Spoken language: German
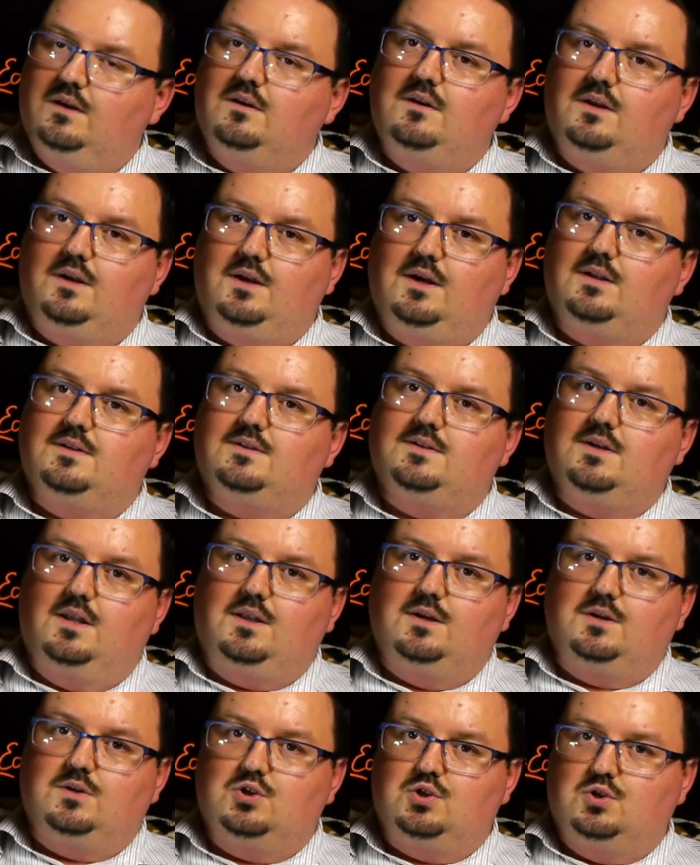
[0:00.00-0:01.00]
Naja, als
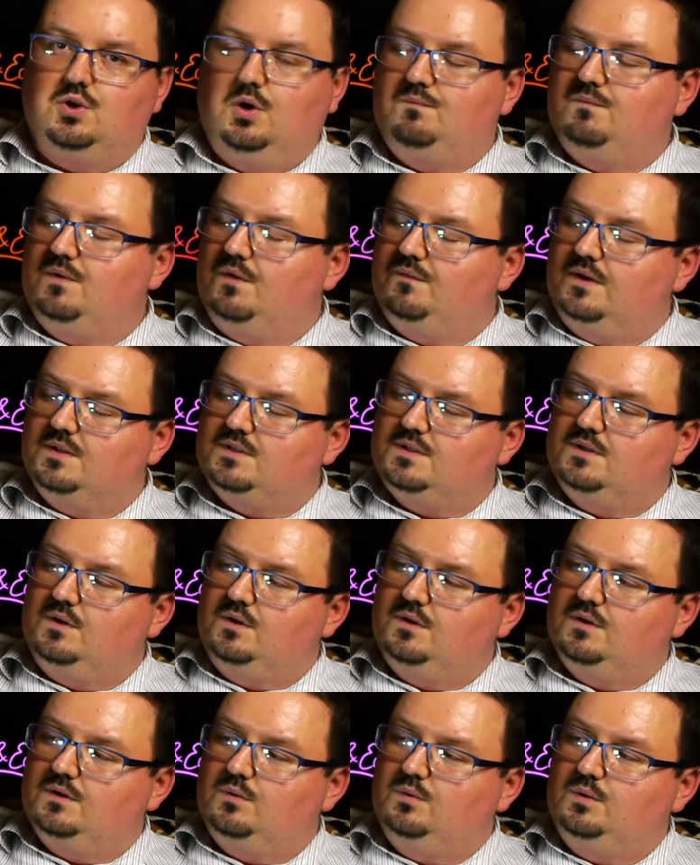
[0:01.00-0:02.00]
Sala gestorben war, war
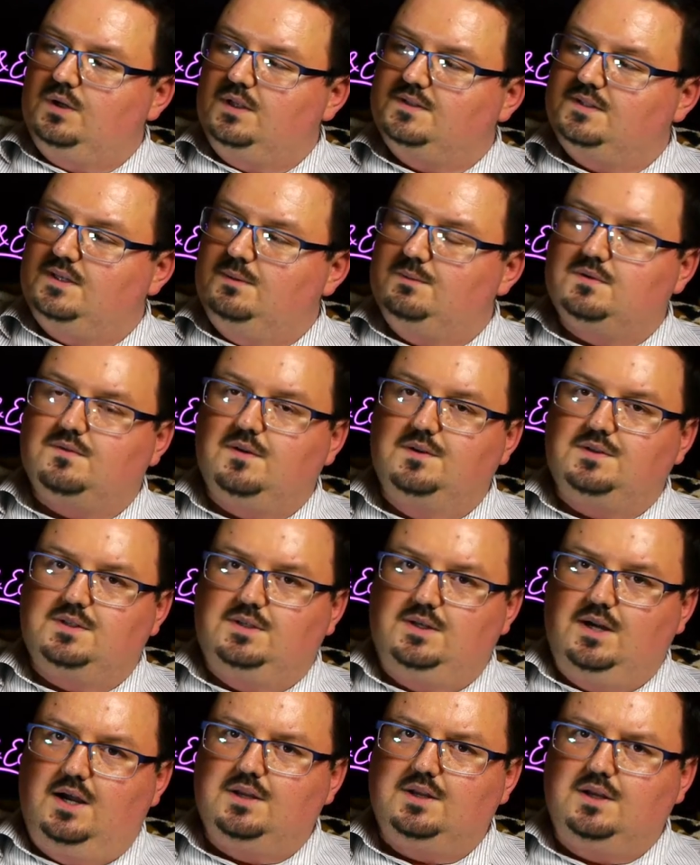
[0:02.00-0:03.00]
sie 127
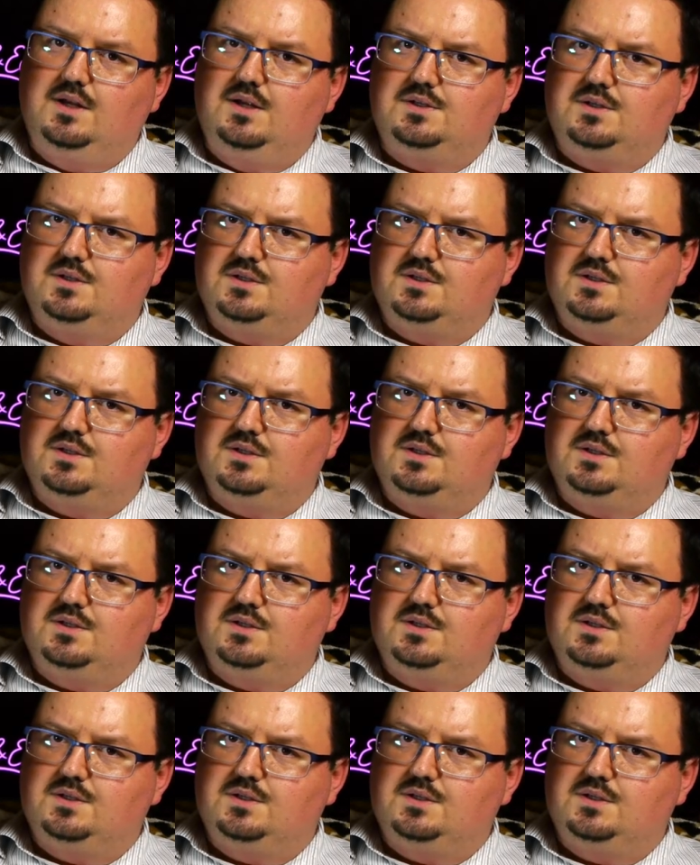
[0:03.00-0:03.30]
äh, Jahre alt.